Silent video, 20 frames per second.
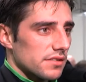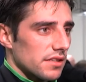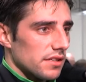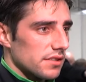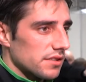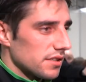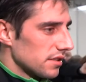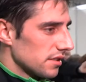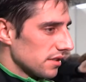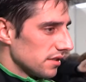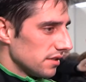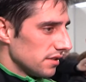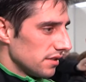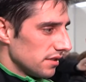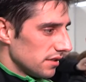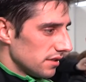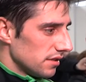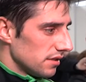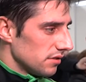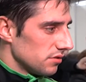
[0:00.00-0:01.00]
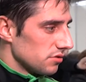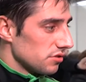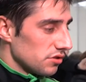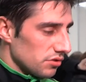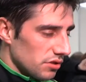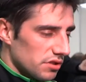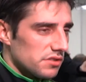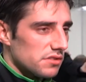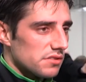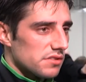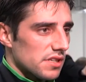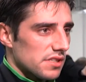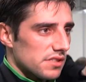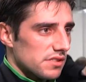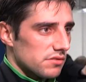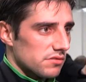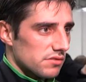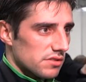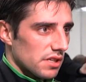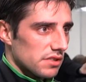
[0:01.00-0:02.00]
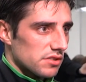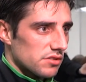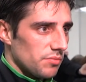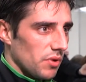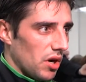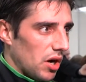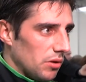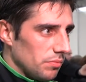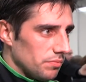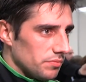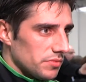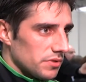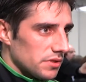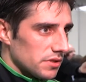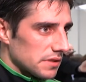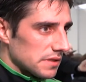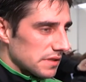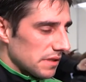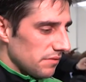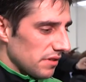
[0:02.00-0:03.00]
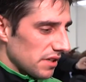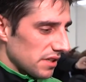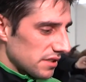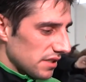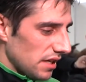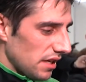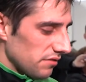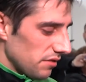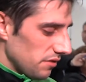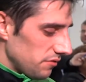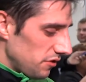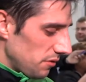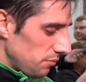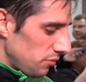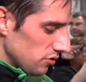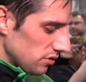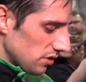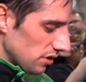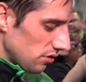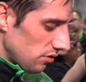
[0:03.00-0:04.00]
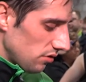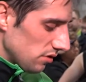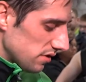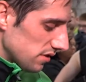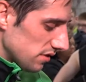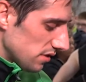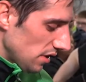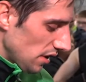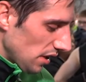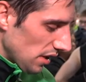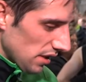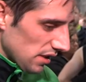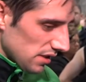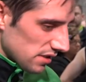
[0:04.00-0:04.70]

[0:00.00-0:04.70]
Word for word: gegen Celtic äh, äh, uns durchzusetzen, uns da zu behaupten. Das haben wir getan. Wir haben vier Punkte geholt, sind,